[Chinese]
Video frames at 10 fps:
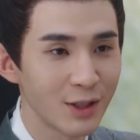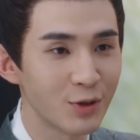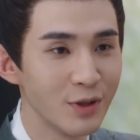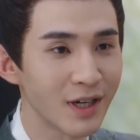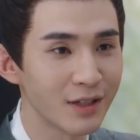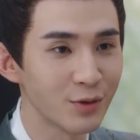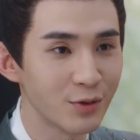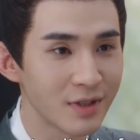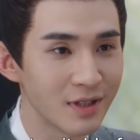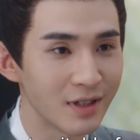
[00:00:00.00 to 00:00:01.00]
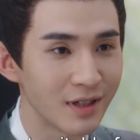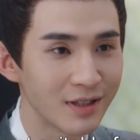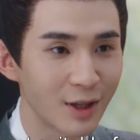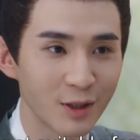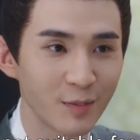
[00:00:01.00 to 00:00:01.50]
这寻常女子
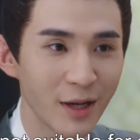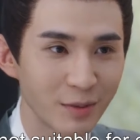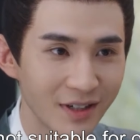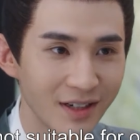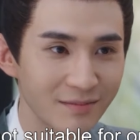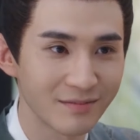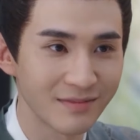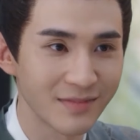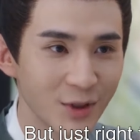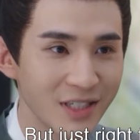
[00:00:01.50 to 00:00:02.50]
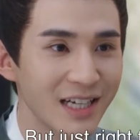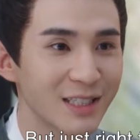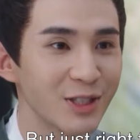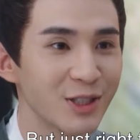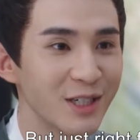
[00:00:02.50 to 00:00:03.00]
倒是配不得，却恰
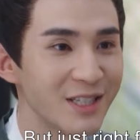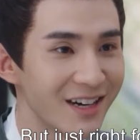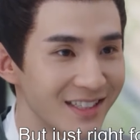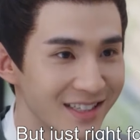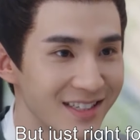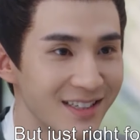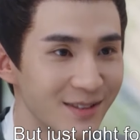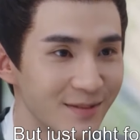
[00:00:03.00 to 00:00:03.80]
恰适合江二娘子。